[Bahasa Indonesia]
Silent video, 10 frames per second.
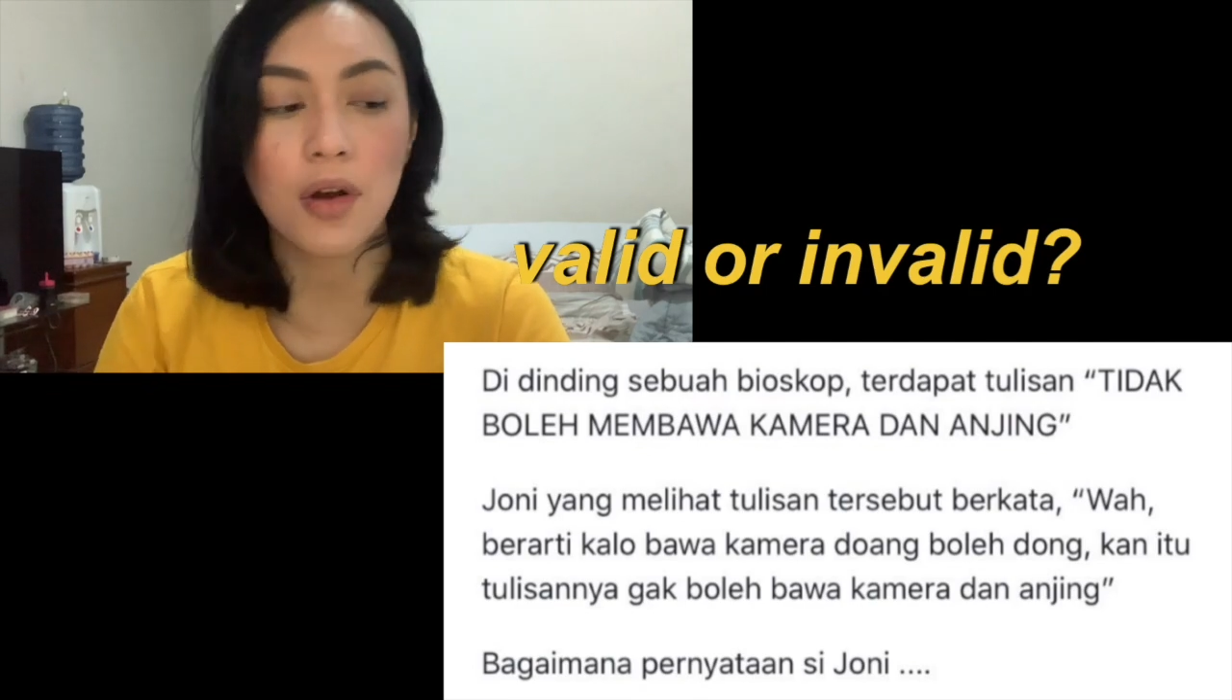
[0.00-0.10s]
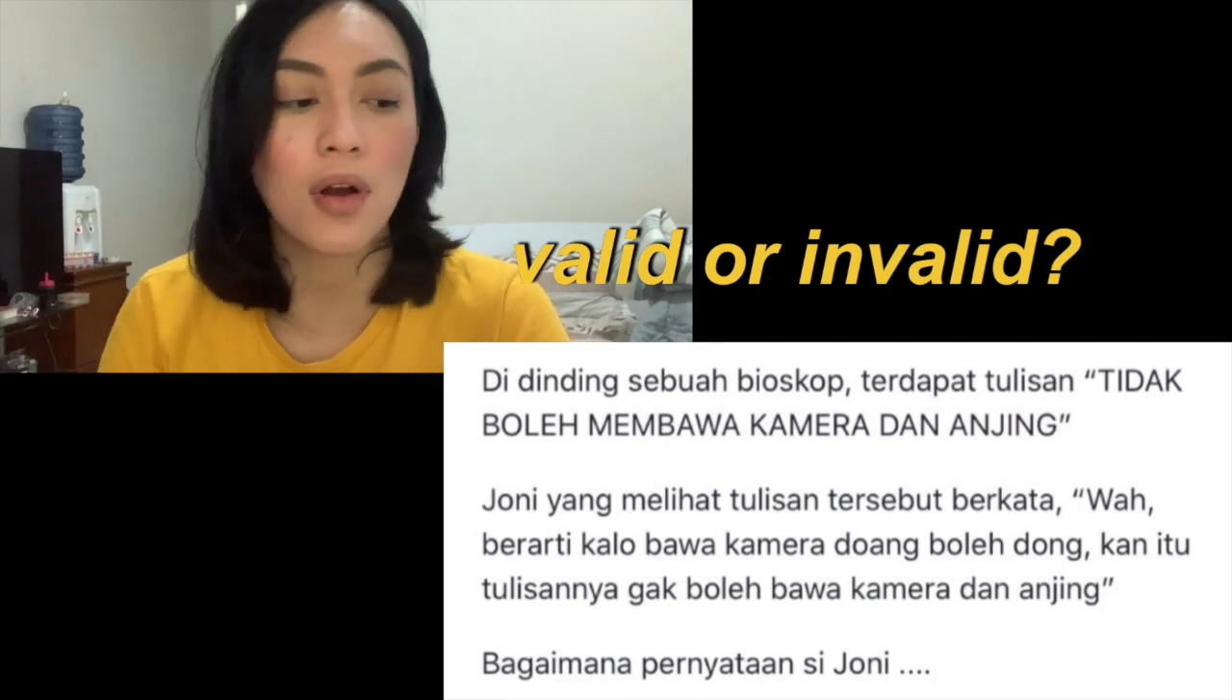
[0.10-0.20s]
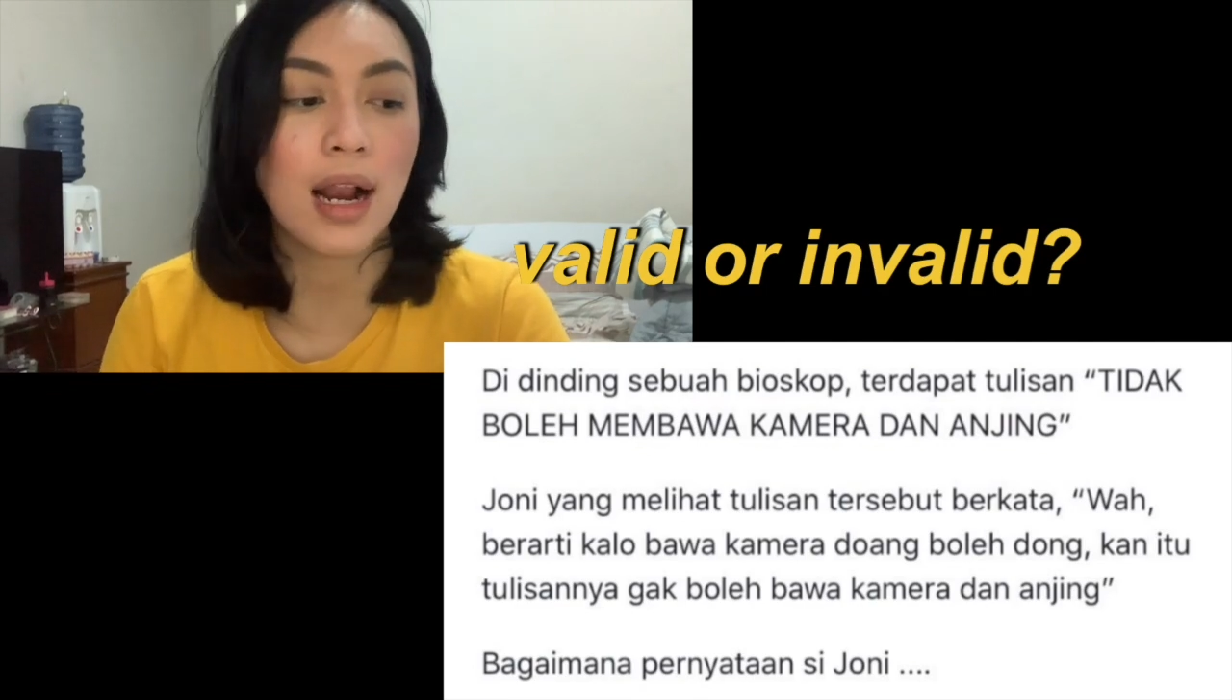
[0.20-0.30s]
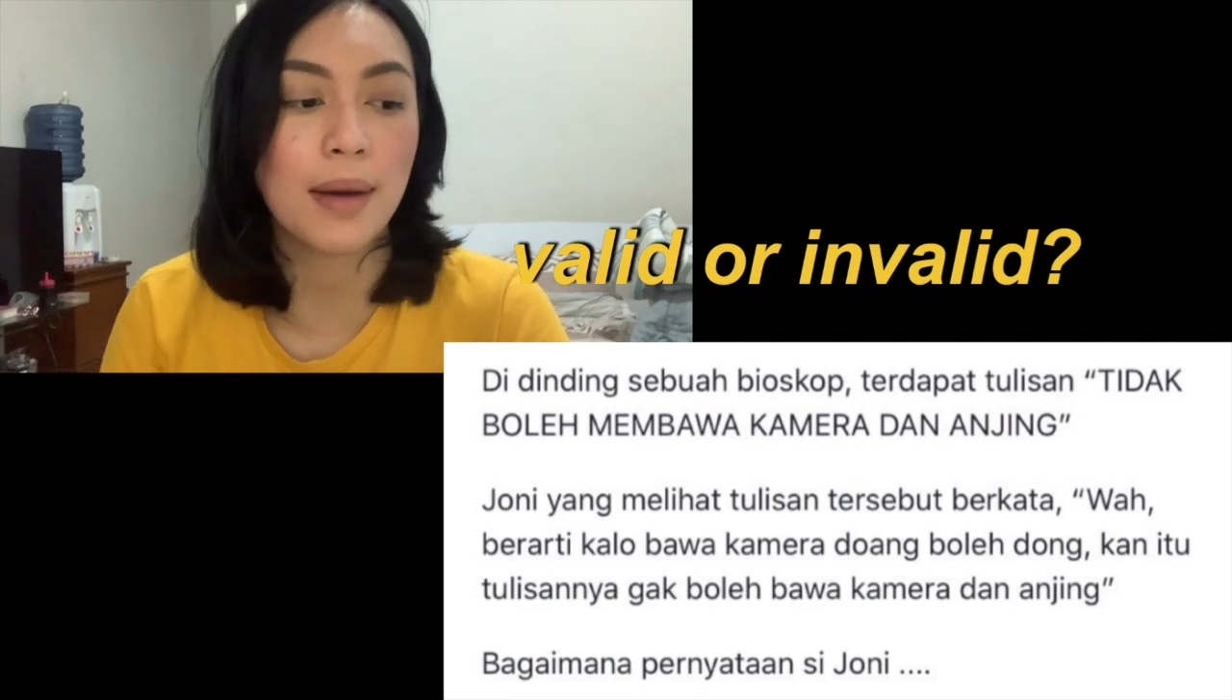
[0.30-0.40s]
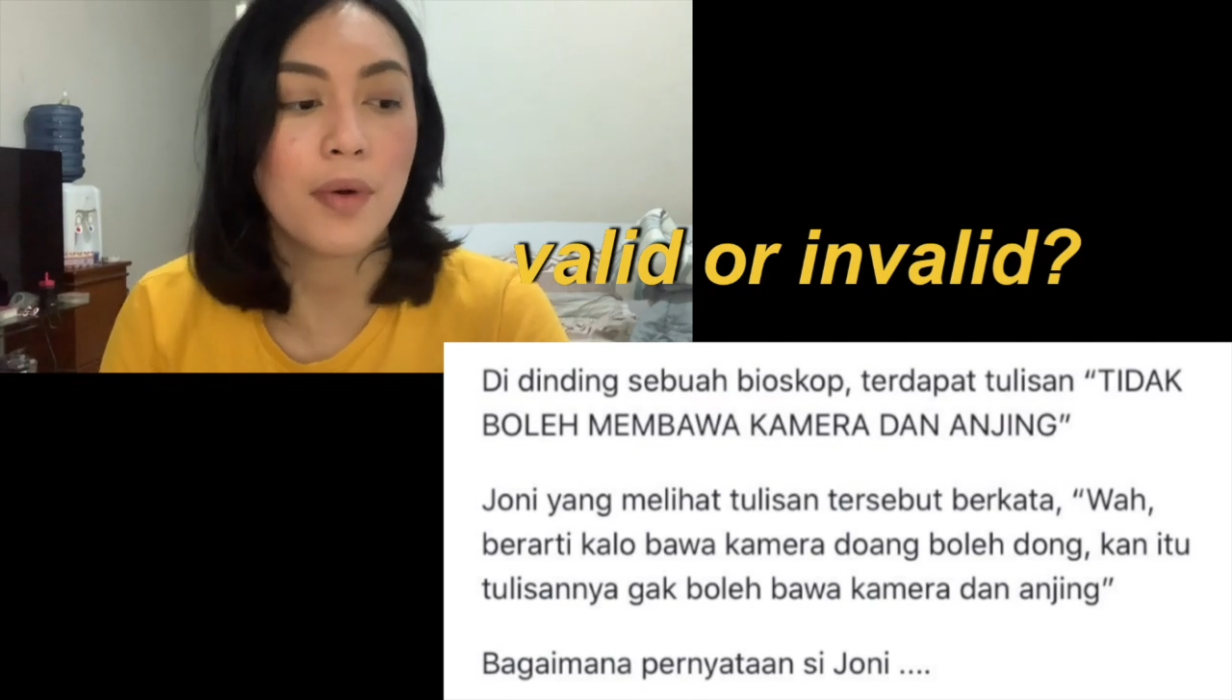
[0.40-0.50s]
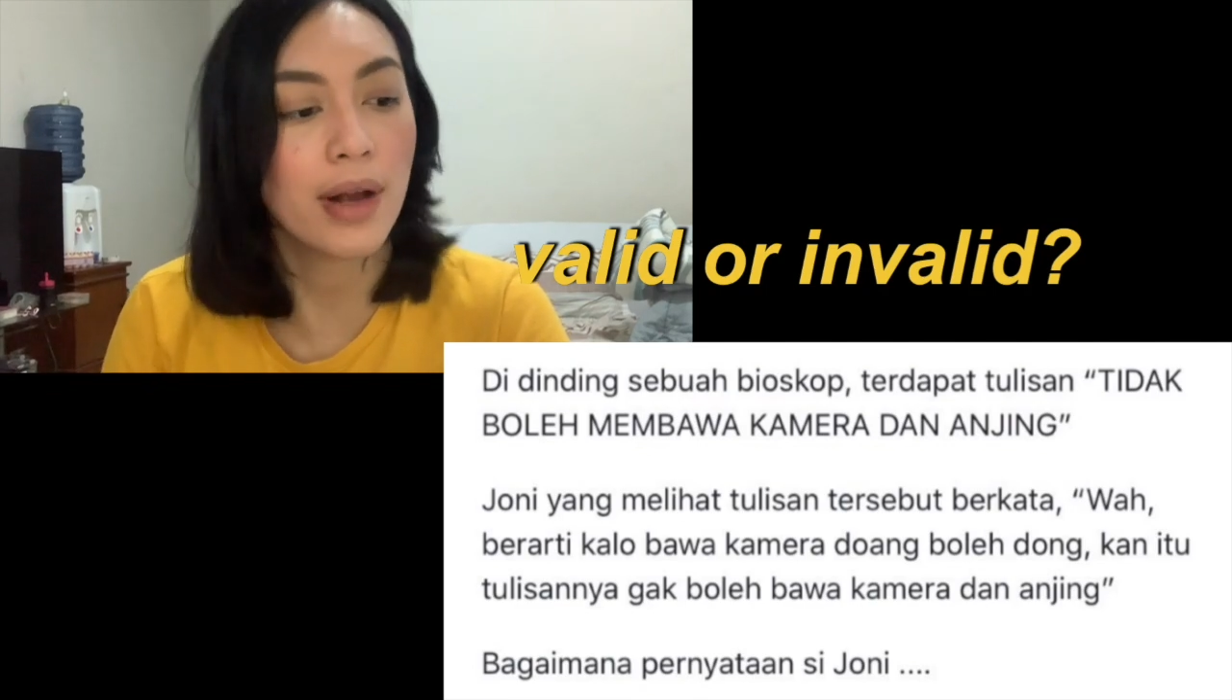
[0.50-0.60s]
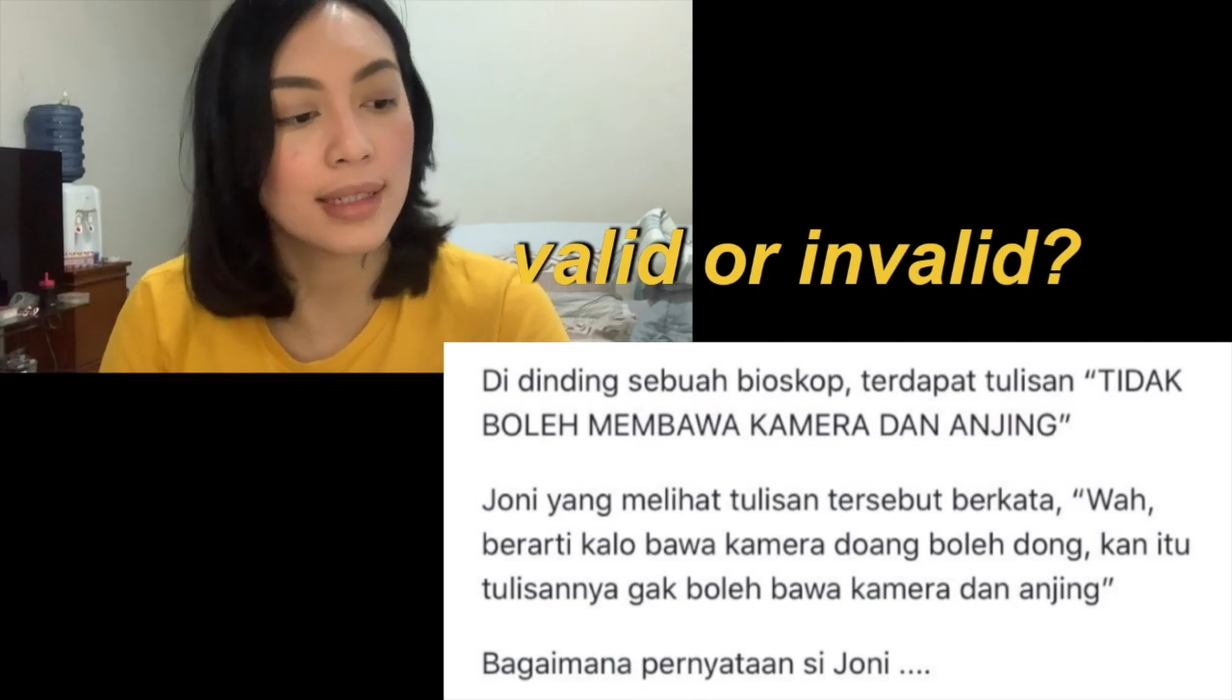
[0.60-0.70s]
kalau kalian bawa